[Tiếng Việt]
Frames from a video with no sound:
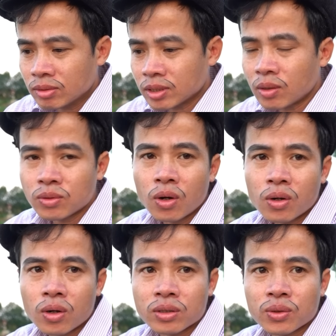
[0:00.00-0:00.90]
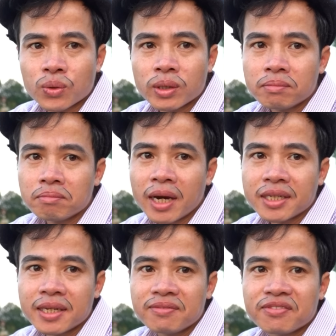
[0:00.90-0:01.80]
Sau đó còn khuyến
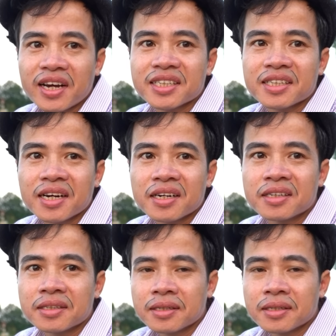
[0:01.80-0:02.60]
mãi thêm vài giờ.